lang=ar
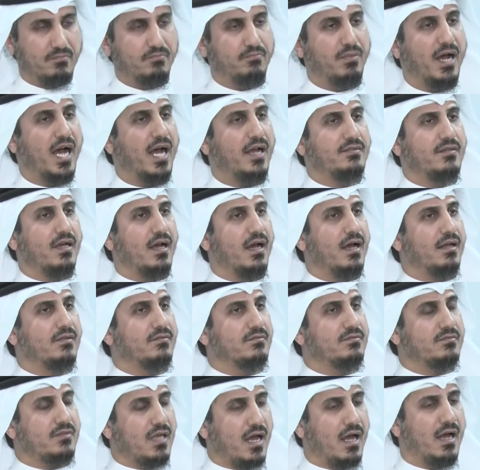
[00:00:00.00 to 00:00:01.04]
بعد
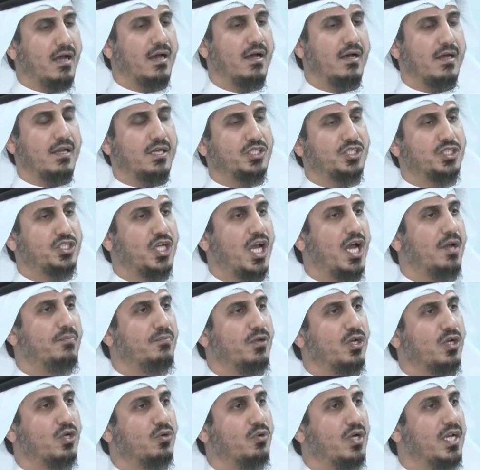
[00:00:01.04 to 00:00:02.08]
أن طهر
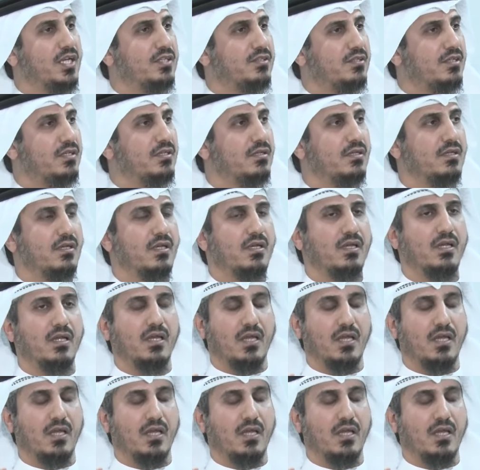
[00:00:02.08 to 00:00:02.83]
الشعب الكويتي